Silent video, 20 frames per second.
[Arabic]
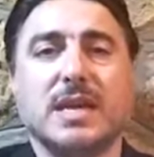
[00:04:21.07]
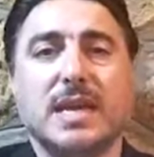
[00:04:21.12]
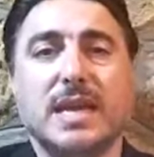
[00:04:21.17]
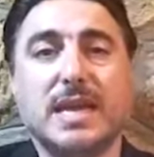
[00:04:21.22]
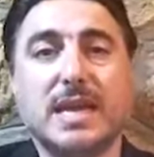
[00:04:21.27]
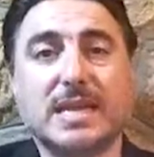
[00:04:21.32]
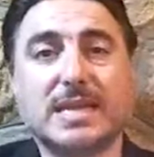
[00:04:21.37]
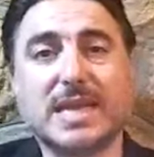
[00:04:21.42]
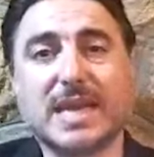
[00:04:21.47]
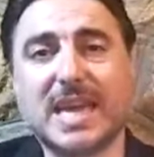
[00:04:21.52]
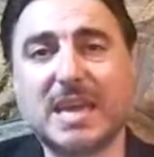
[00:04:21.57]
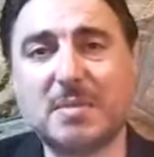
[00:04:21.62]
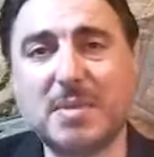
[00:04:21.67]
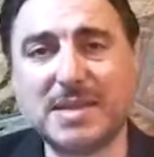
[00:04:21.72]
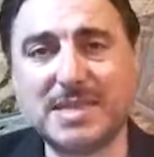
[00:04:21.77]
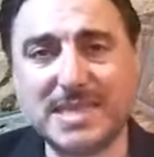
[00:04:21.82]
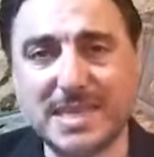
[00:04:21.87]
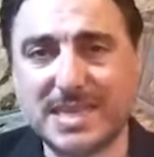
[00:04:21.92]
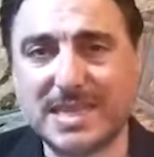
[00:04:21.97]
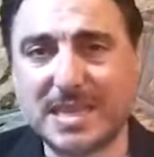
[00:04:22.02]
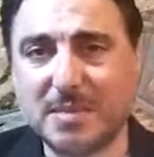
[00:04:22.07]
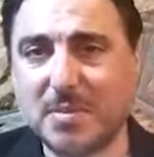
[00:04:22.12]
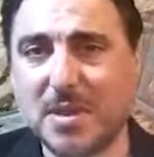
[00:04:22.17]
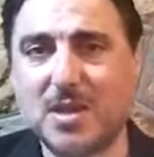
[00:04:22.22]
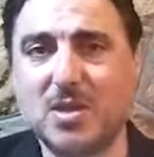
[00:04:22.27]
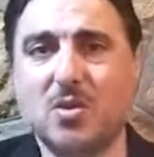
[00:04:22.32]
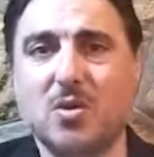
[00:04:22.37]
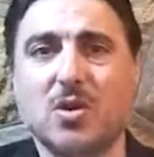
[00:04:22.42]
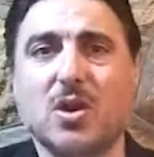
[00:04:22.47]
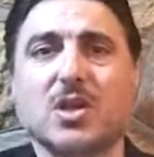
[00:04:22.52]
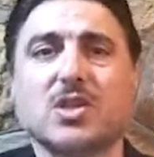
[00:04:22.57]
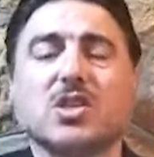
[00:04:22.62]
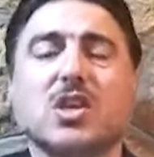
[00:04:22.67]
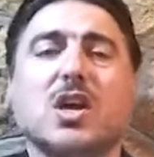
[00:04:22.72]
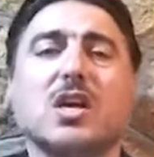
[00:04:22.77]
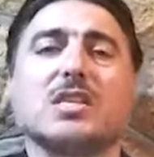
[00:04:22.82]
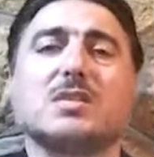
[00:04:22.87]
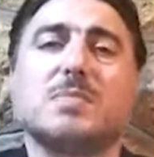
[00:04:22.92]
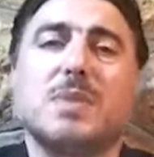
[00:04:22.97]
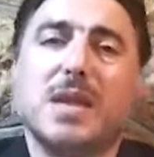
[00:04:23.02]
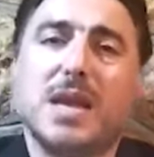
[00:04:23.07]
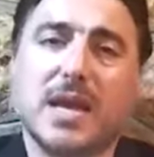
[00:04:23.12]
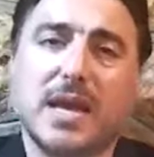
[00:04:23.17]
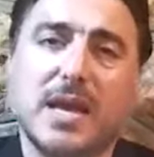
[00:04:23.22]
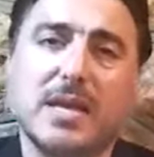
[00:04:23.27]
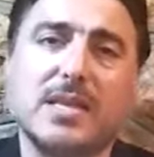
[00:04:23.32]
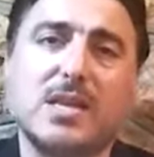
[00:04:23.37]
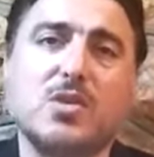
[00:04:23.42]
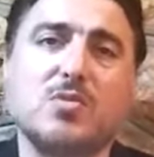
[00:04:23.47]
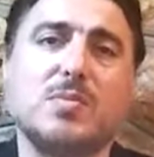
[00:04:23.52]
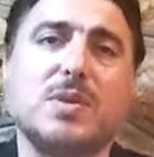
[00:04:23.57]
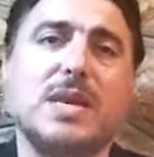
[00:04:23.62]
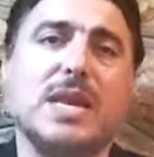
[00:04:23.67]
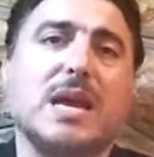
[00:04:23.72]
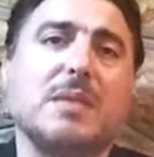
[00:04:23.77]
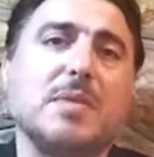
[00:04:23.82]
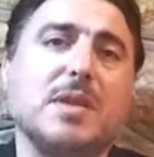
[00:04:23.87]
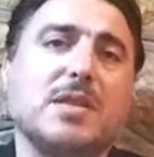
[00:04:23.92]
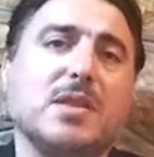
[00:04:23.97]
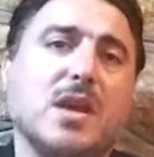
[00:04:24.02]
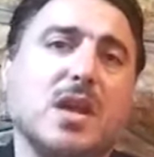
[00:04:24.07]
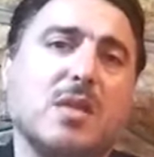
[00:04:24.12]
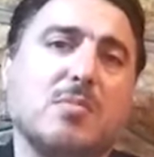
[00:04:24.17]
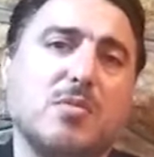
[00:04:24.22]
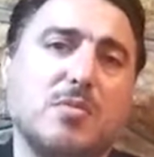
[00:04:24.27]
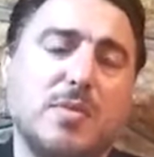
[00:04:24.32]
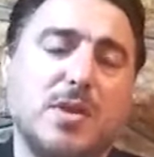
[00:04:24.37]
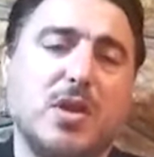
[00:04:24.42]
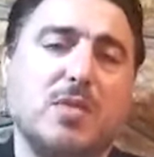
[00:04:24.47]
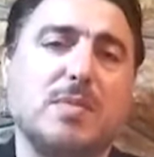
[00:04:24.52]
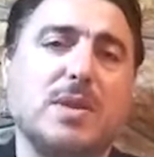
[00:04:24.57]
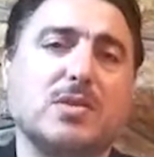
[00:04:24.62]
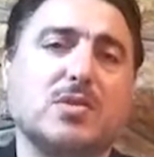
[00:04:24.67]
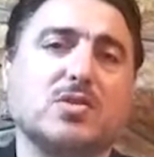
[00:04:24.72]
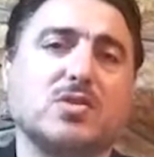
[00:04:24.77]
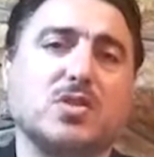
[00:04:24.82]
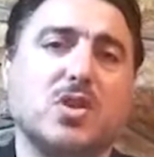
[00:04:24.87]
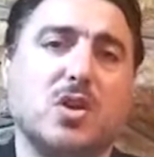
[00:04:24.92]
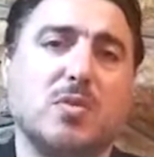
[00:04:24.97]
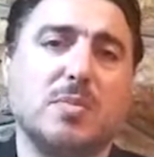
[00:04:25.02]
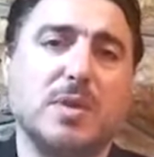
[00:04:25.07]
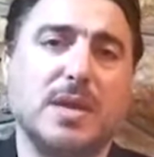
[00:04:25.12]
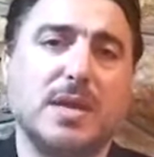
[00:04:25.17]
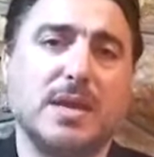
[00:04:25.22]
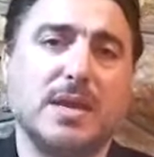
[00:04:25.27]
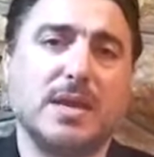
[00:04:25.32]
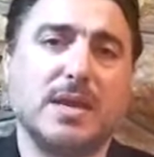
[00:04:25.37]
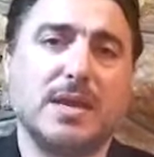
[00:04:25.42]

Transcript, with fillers: إلى تقريبا 6 مليون أشخاص بالأراضي اللبنانية عم يطالبوا بالعملات الصعبة